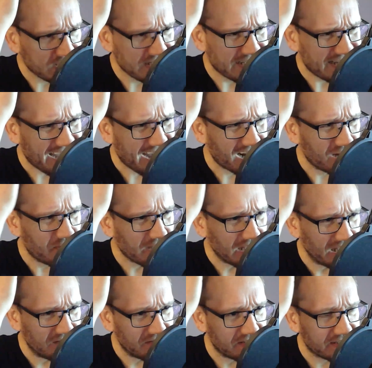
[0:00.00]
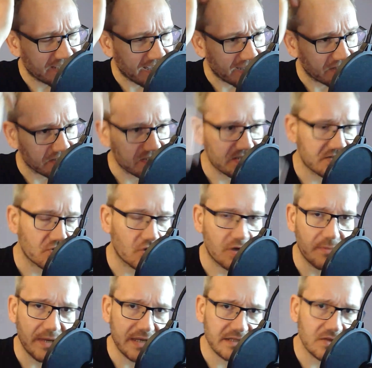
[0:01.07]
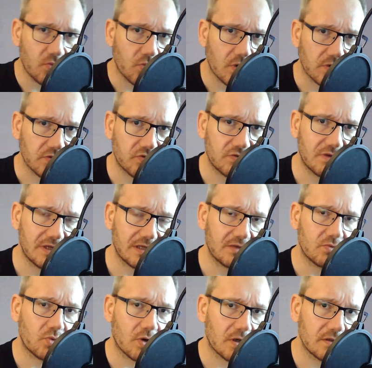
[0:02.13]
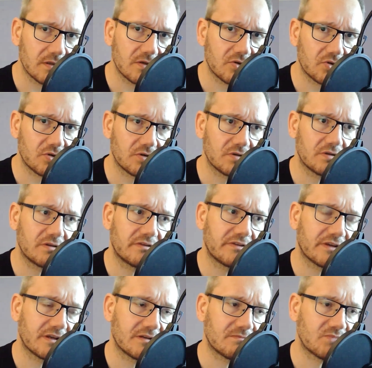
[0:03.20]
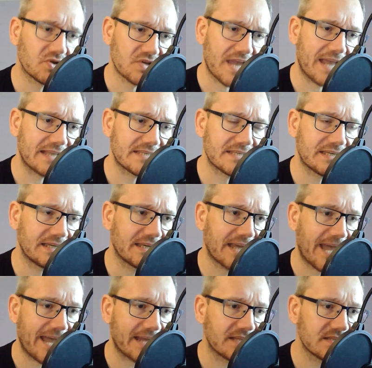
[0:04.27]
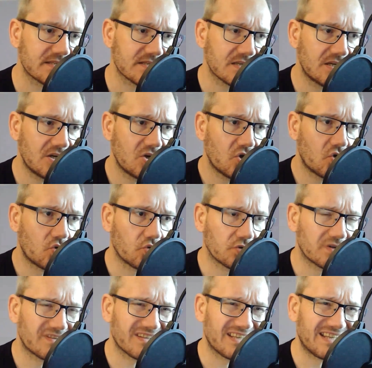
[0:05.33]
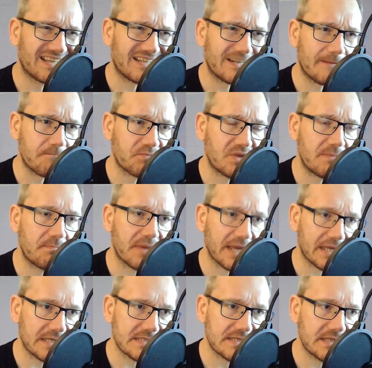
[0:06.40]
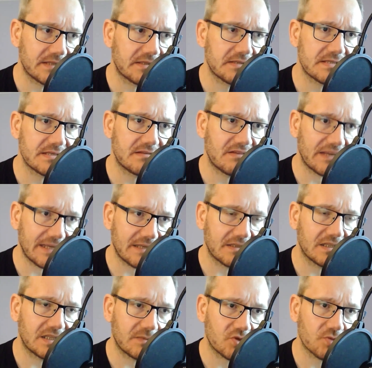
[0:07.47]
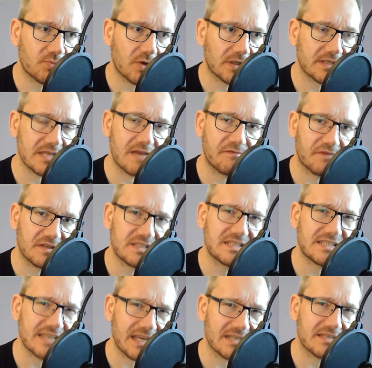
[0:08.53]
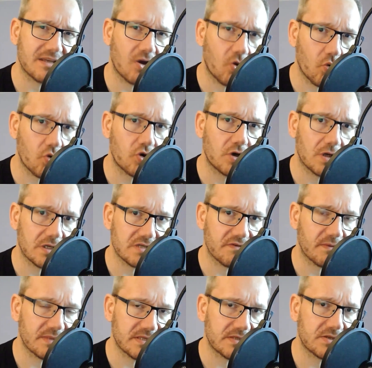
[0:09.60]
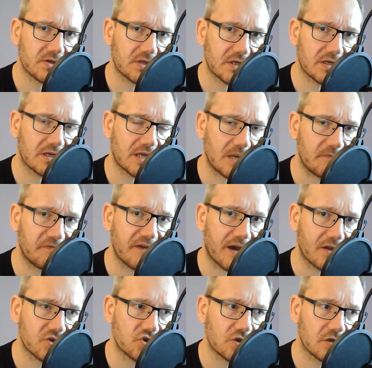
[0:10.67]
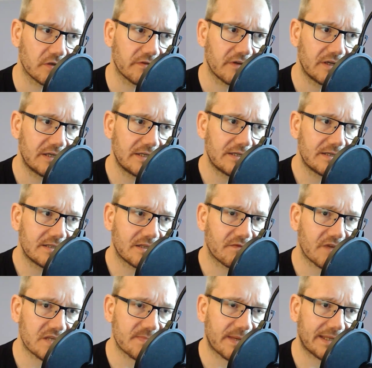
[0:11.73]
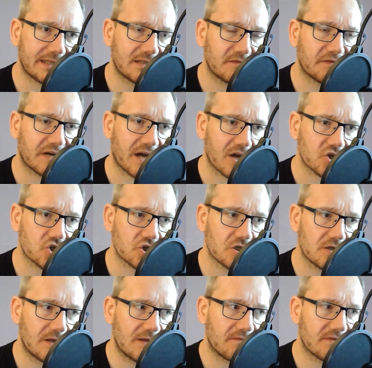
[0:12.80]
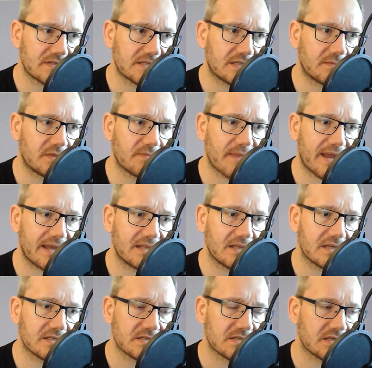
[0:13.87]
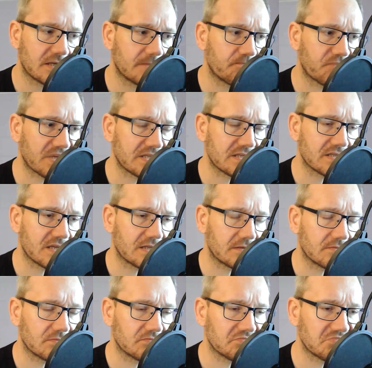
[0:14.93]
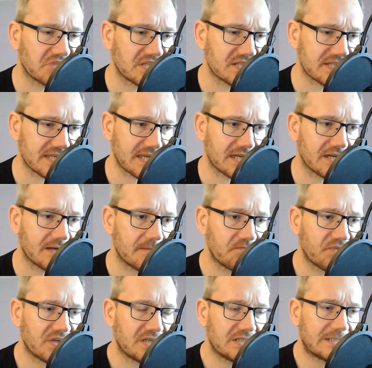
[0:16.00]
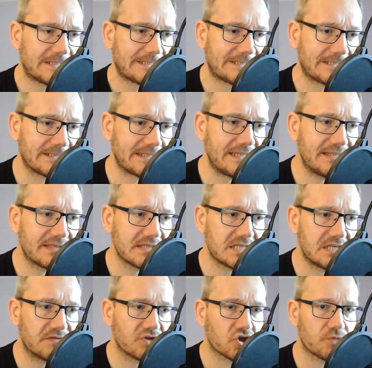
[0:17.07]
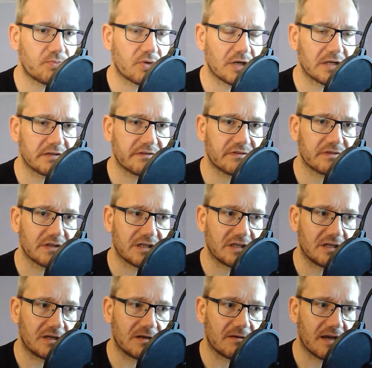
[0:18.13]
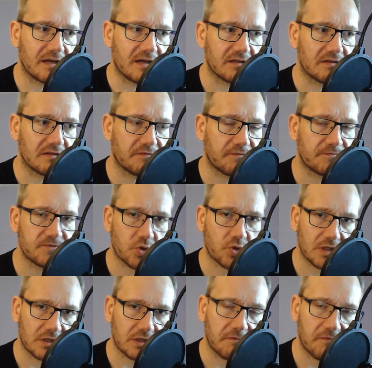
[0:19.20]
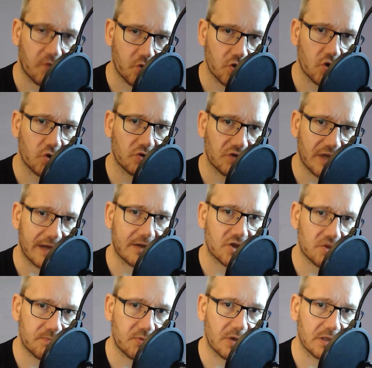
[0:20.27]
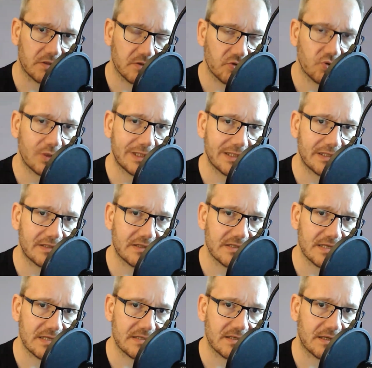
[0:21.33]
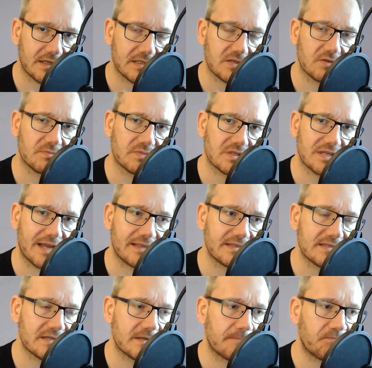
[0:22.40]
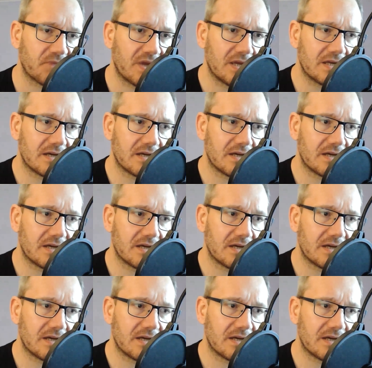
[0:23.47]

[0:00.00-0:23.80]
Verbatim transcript: das ist eine halbe Ewigkeit. Das ist doch am Ende One gegen One und ähm, also eins gegen eins. Und ähm, die Pace, die Intensität in dem Sport ist einfach sehr, sehr hoch. Also wenn man sich solche Kämpfe anschaut, dann weiß man relativ rasch, was ich damit meine. Es ist ein, ein, ein, ein sehr äh, intensiver Sport, äh, ein sogenannter Vollkontaktsport natürlich. Das heißt, da geht es ums Ganze.